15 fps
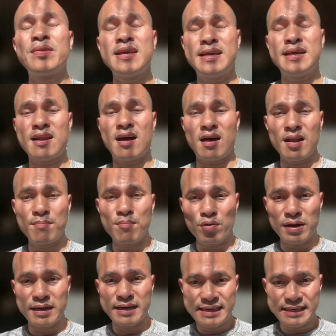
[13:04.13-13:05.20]
thì cái đó là
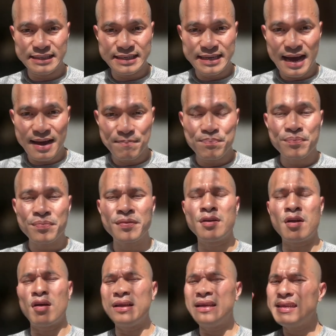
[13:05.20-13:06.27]
một cái ETF
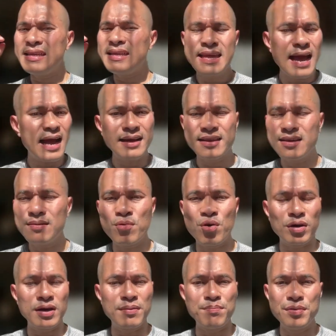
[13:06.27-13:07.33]
nó y chang như
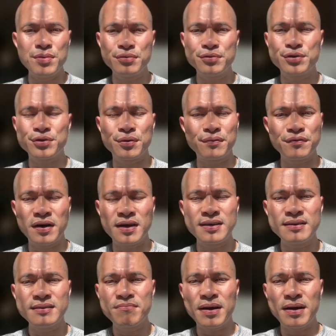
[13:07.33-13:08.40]
một cái mutual
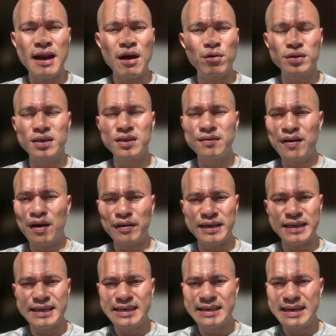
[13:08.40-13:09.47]
fund mà đầu tư vào
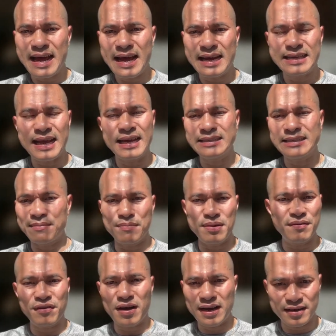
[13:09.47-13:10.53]
cái index
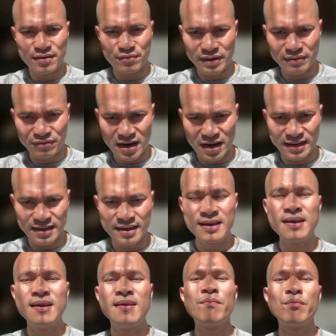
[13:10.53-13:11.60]
S&P 500 vậy.
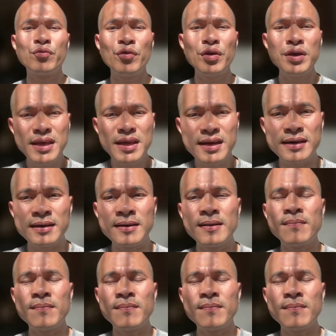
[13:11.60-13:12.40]
Tuy nhiên